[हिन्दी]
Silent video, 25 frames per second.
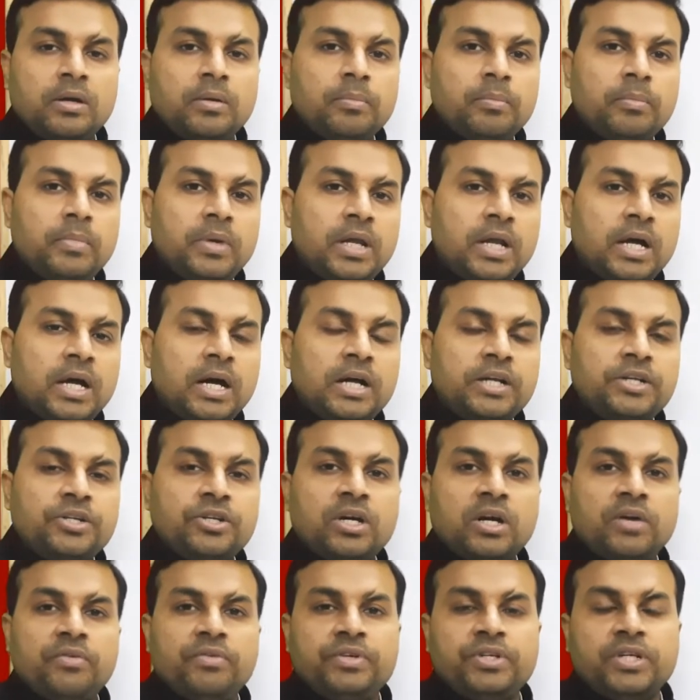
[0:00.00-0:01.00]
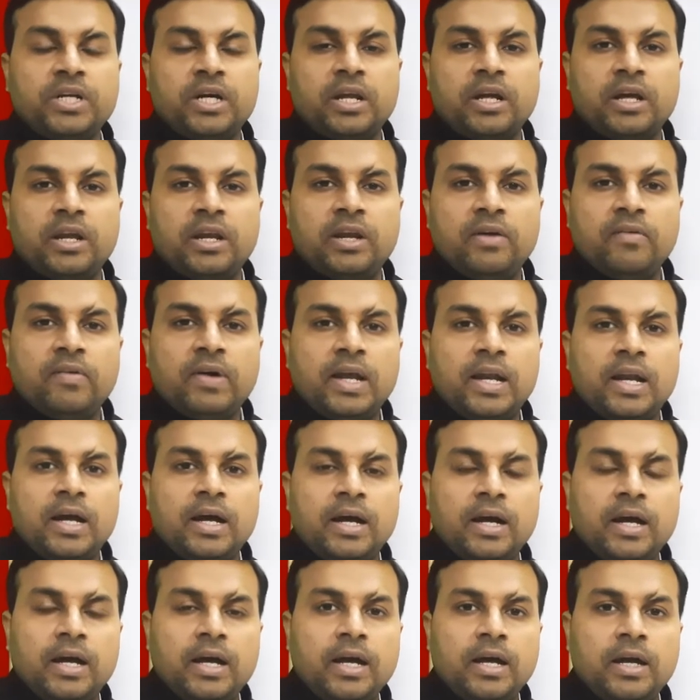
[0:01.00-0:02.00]
मेरा आज का विषय रहने वाला
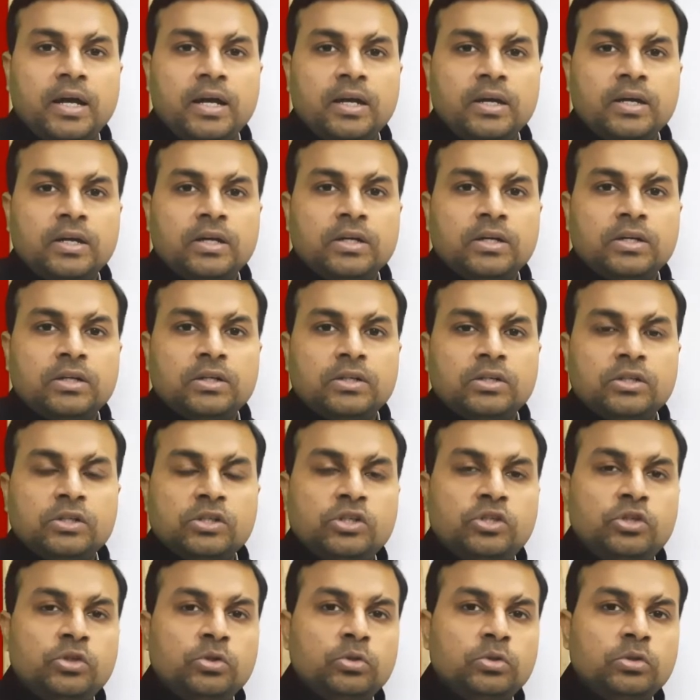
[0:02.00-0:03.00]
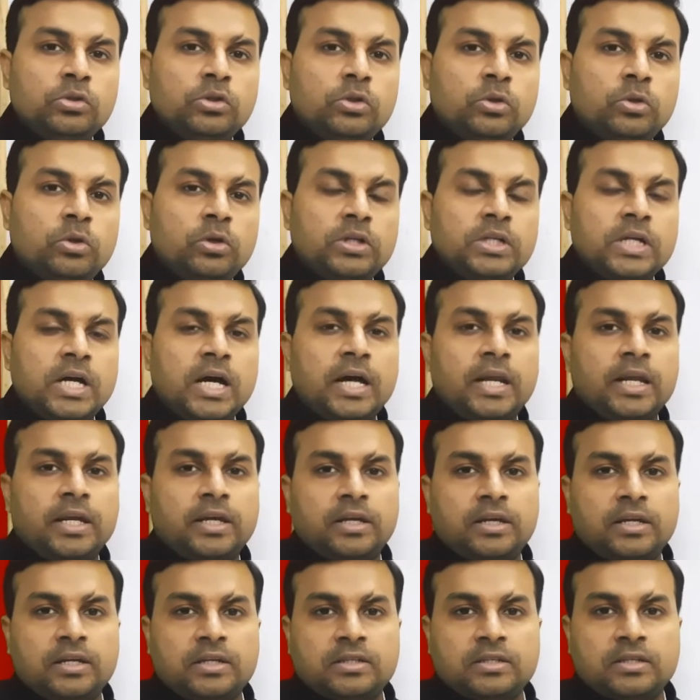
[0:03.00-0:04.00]
है जून
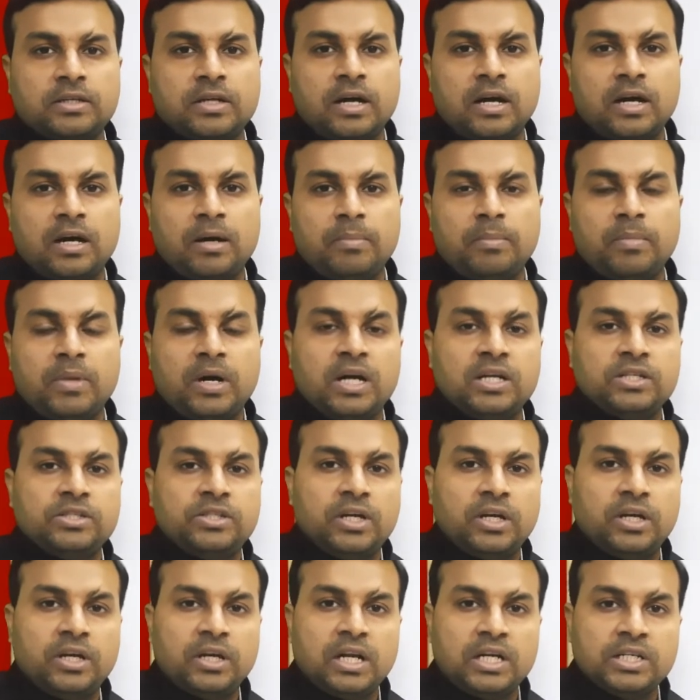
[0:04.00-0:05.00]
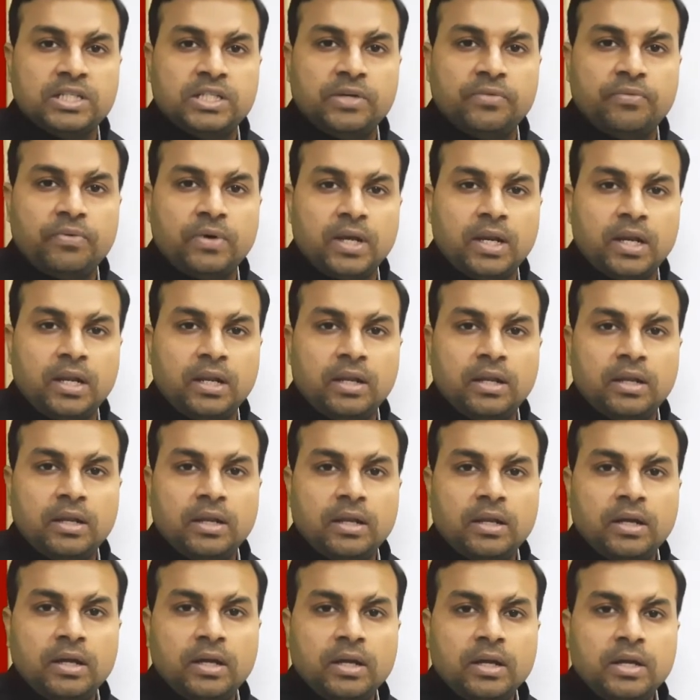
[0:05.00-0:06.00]
2021 का मासिक राशिफल
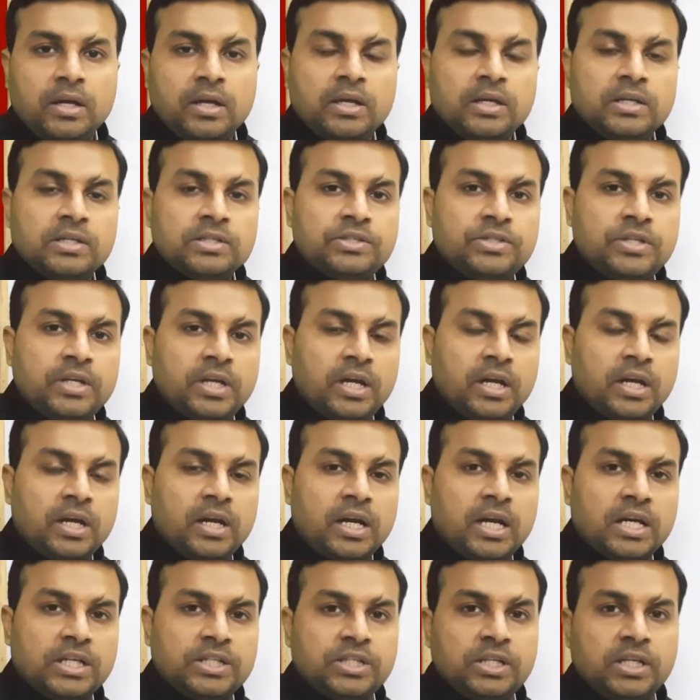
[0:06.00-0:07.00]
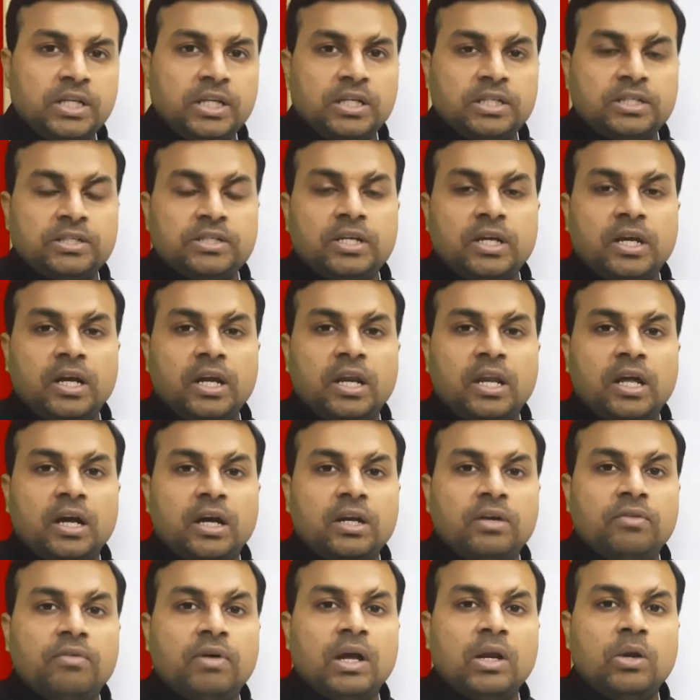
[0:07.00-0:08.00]
सिंह राशि सिंह
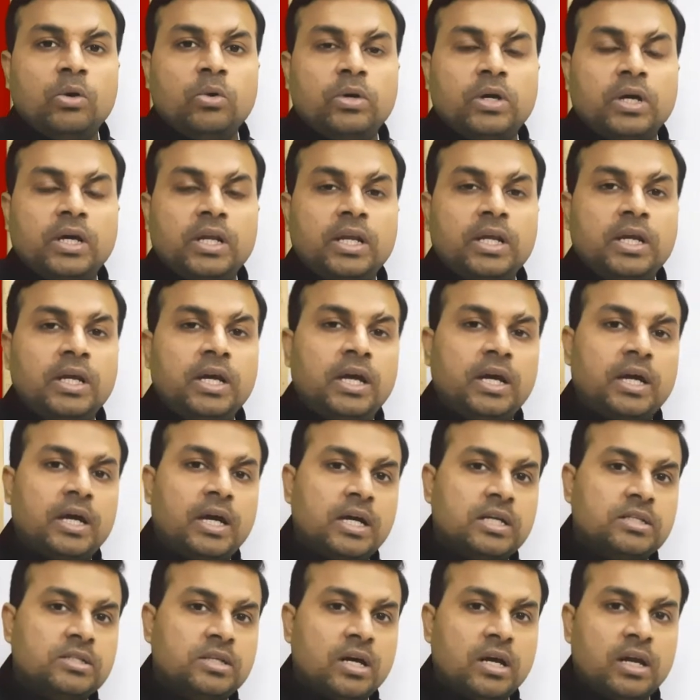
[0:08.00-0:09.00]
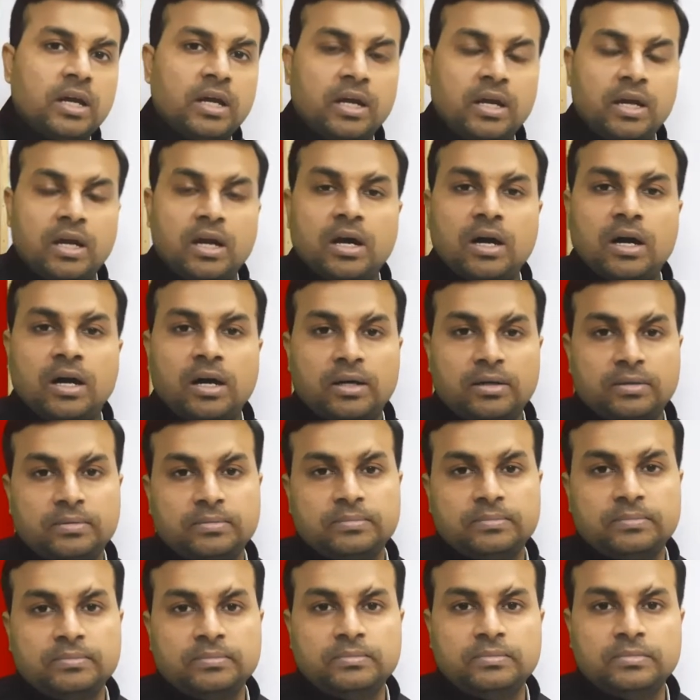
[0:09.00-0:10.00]
लग्न वालों के लिए कैसा रहेगा
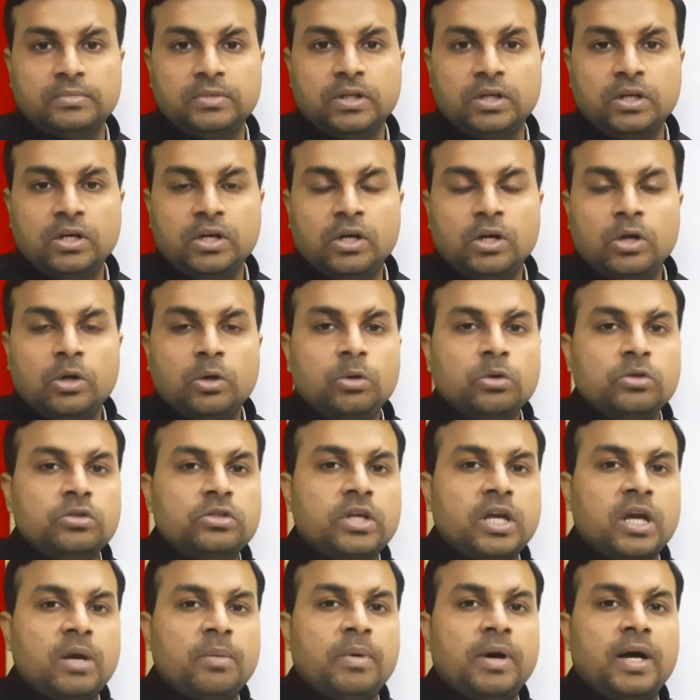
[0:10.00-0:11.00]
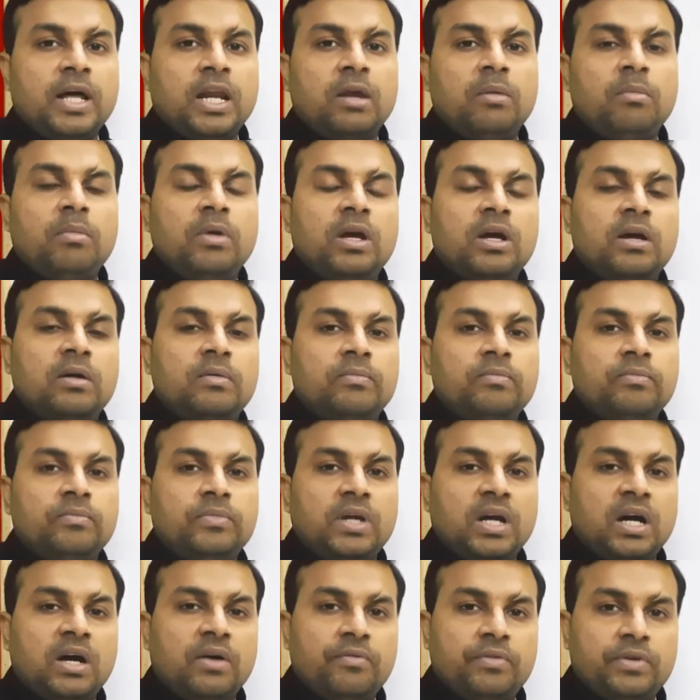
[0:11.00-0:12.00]
उसके बारे में हम
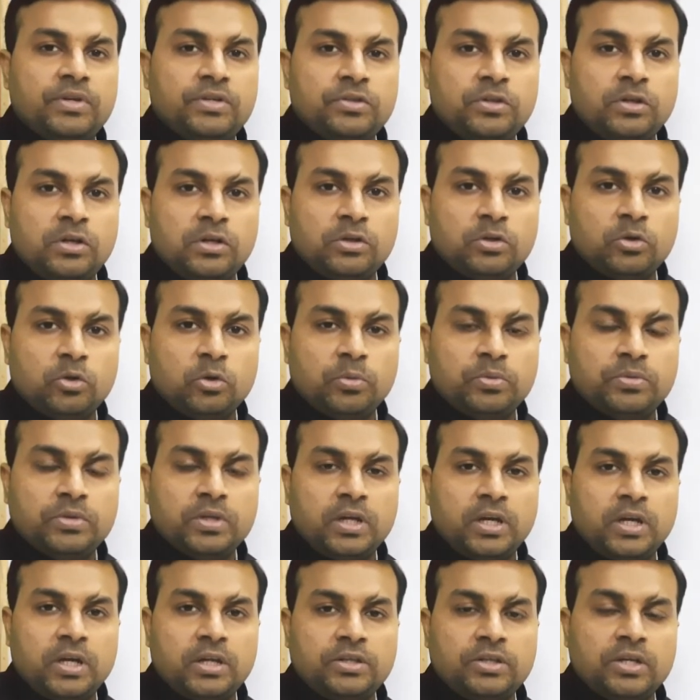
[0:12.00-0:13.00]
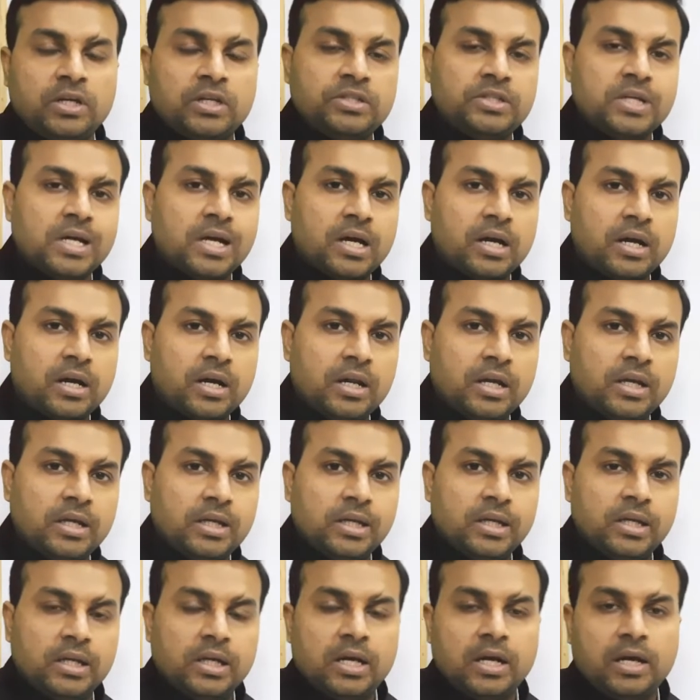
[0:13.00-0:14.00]
यहां विस्तृत रूप से चर्चा करने
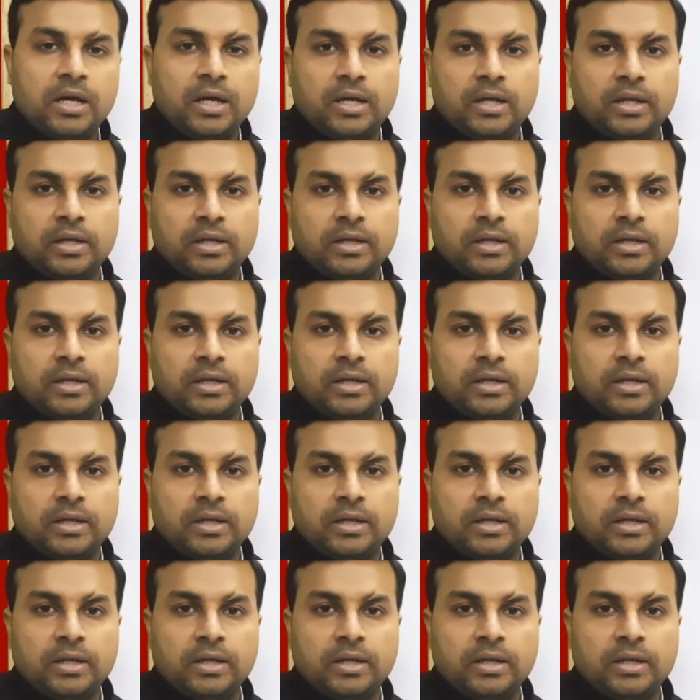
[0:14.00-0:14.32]
के लिए आए